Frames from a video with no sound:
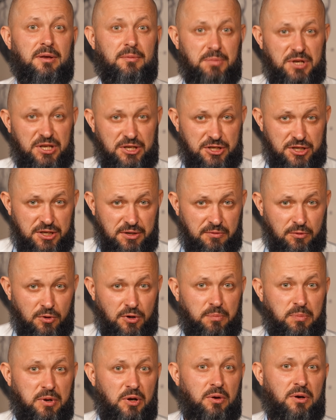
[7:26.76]

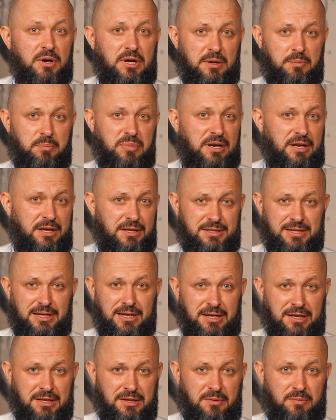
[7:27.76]
пищевой пленкой
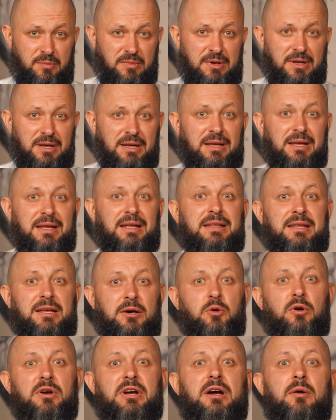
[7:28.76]
полиэтиленом.
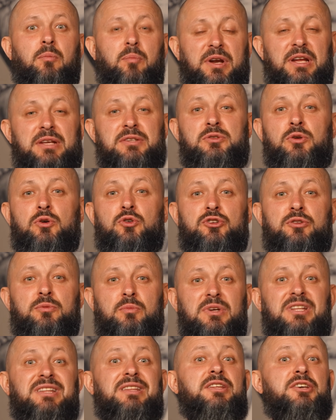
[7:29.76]
Такой компресс должен
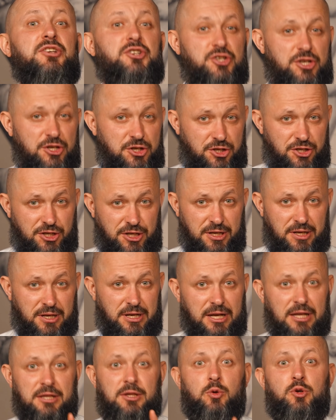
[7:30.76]
быть дышащий.
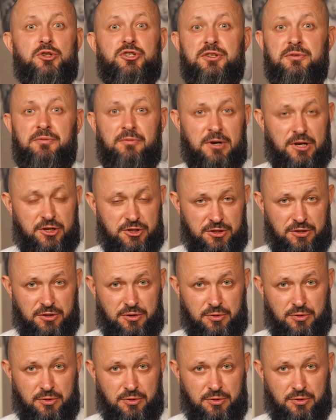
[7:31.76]
Это очень важно,